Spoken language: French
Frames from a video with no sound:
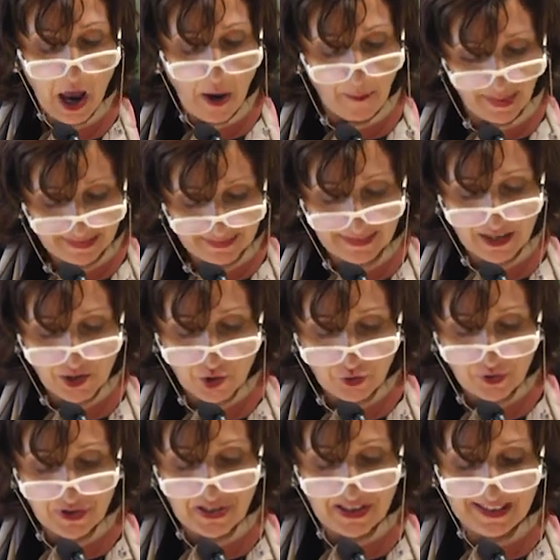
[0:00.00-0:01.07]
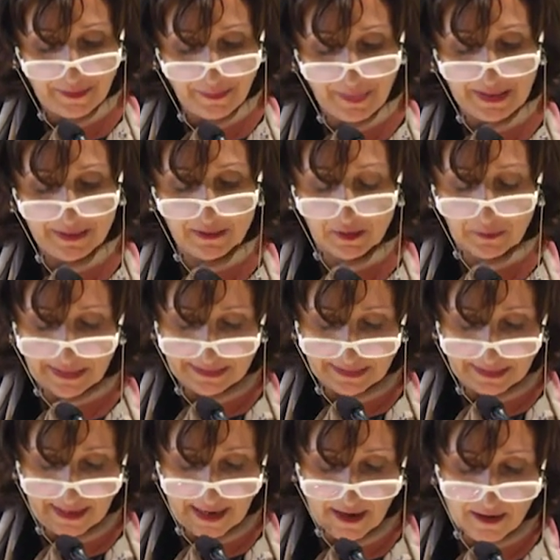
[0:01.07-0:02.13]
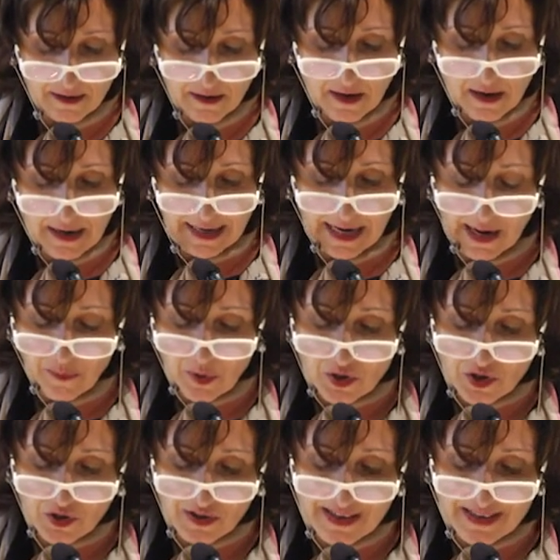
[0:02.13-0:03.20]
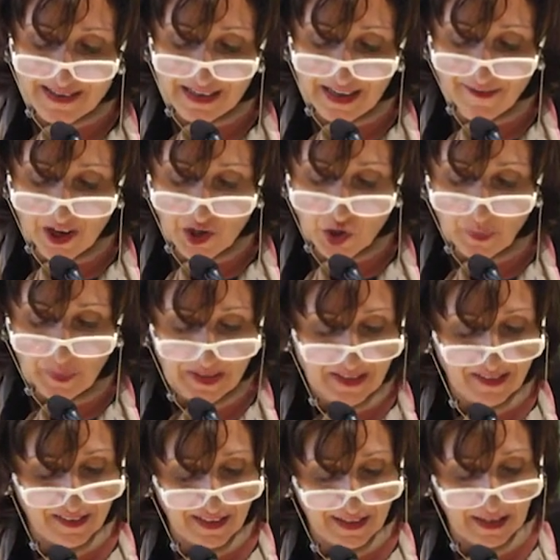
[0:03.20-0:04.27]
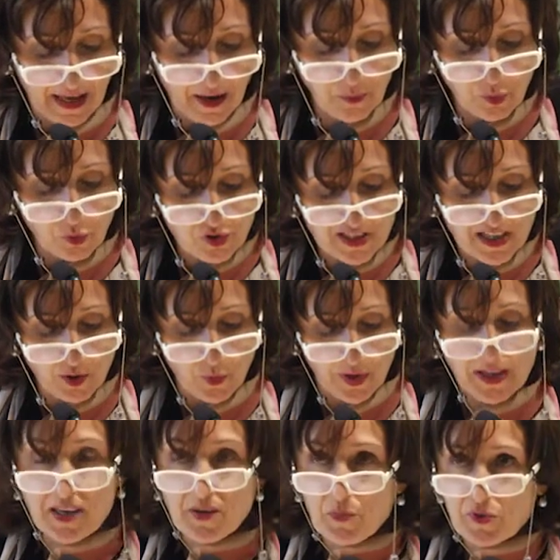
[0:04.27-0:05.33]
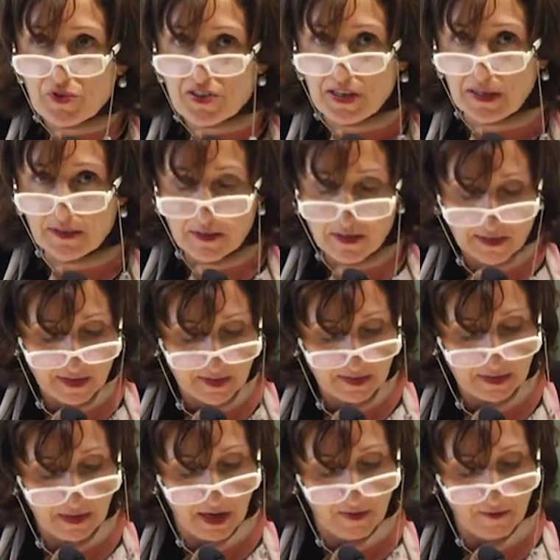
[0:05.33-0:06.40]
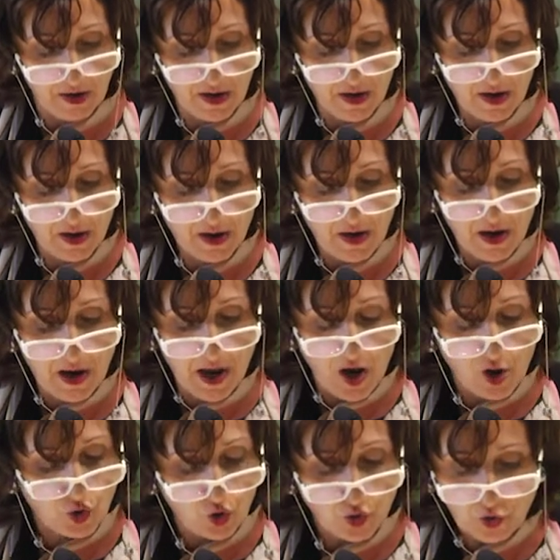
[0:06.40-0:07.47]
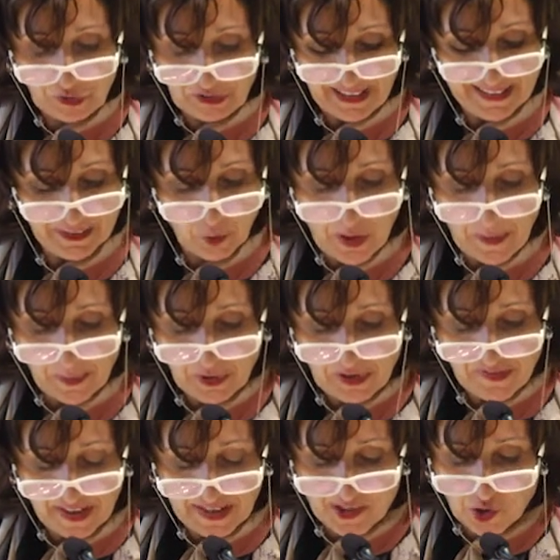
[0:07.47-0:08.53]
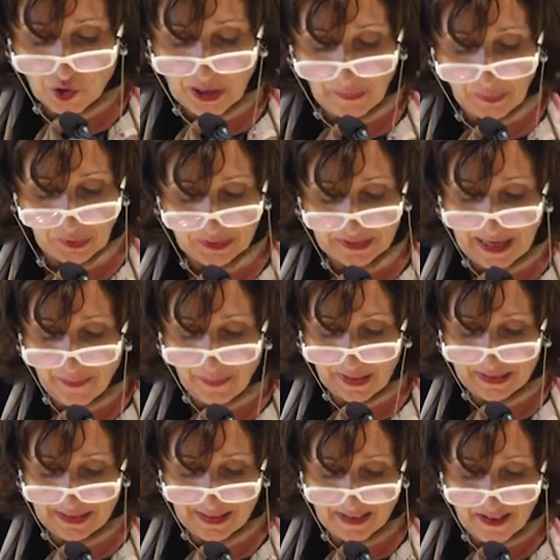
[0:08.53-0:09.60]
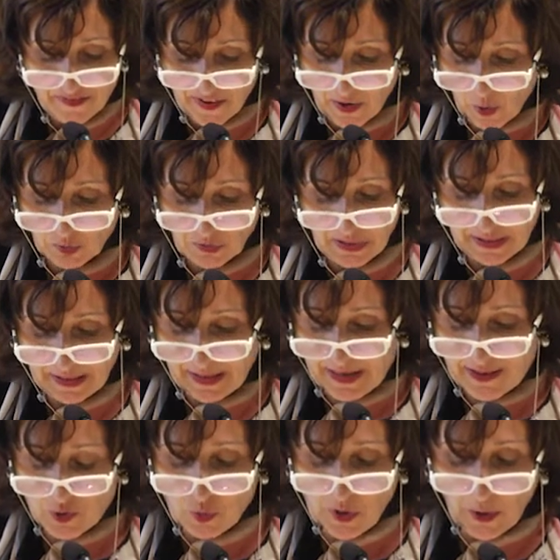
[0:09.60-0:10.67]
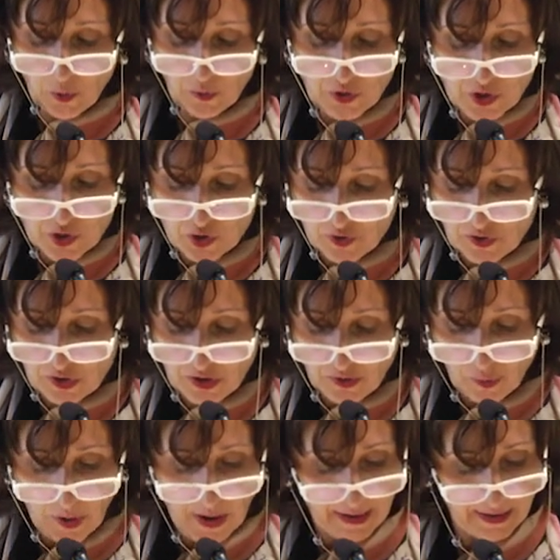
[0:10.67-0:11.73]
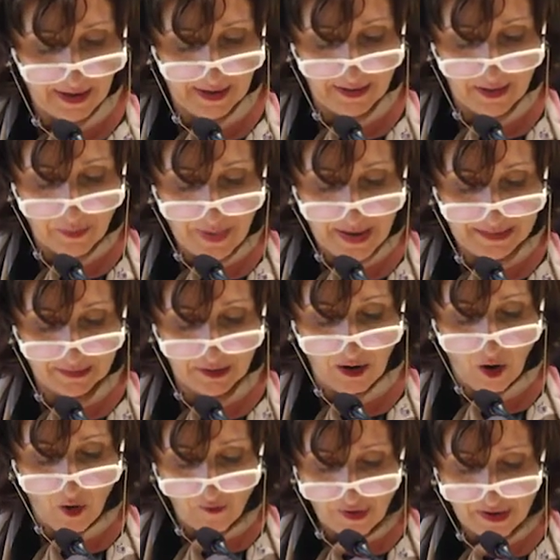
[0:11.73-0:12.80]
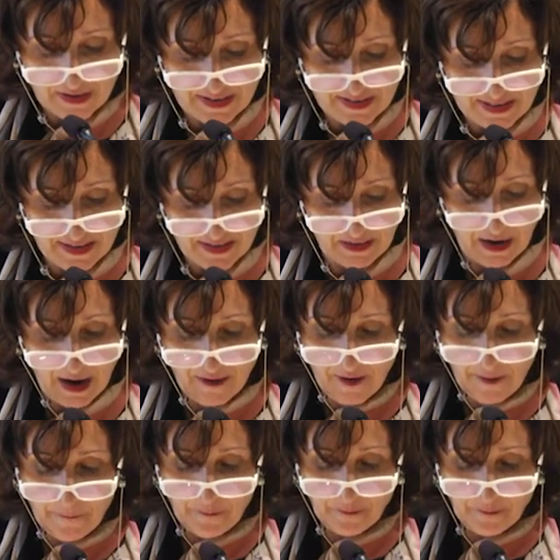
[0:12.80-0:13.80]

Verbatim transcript: partage aussi les pertes matérielles que l'abolition de l'esclavage peut entraîner pour celui qui possède des esclaves. Sans entrer dans les modifications apportées par les différents décrets sur les conditions de devoir et de maître envers les esclaves,